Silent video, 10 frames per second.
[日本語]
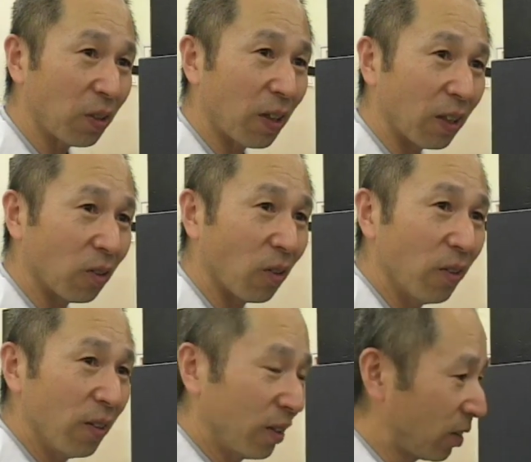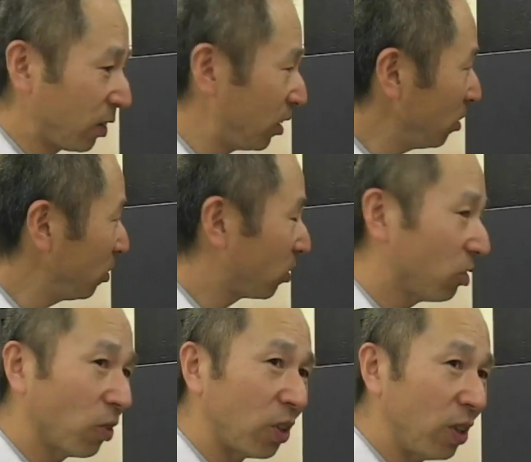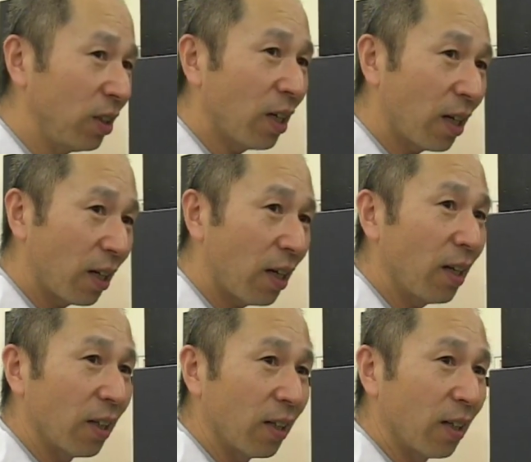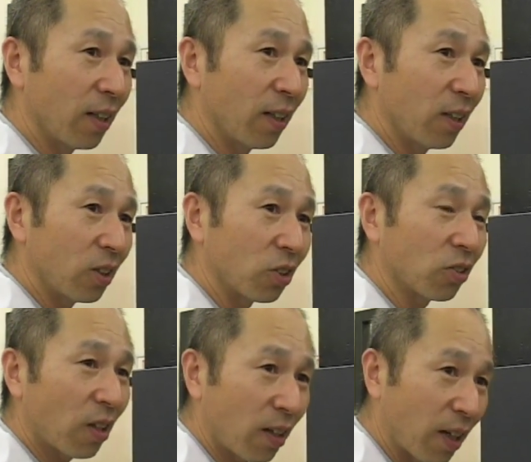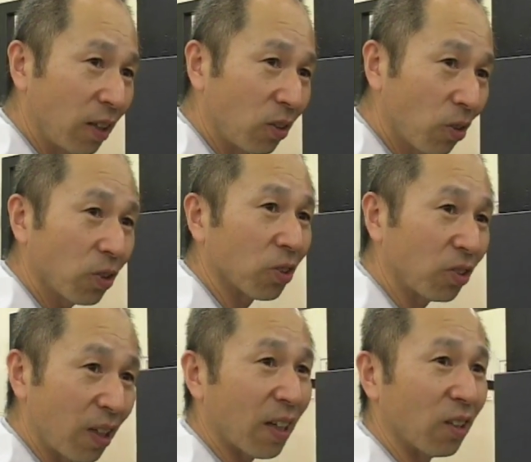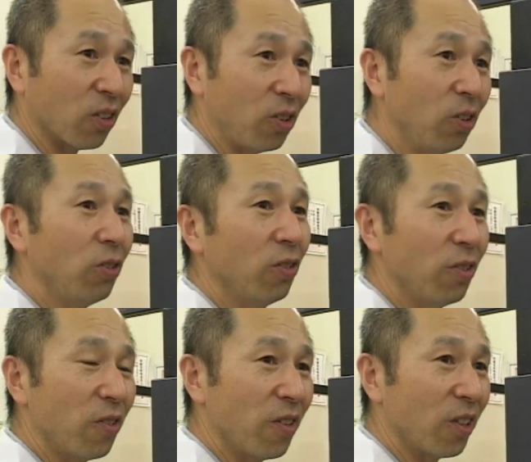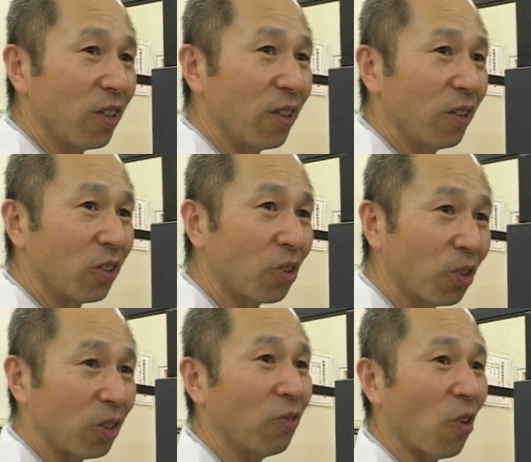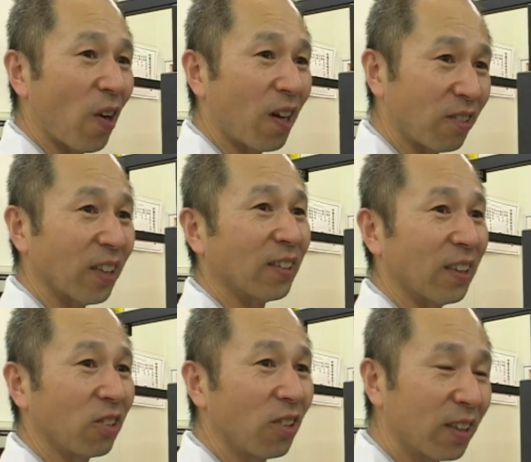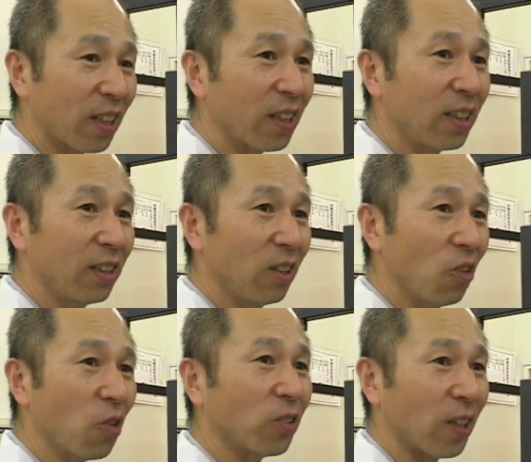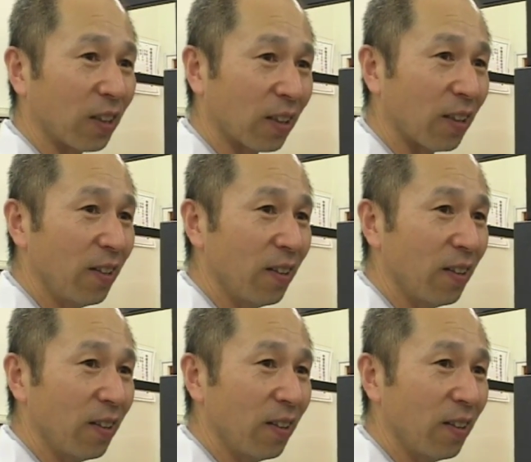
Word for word: れないと技術を知りながら作らないと作れないという装置もあるはずだそれが最近多くなってきた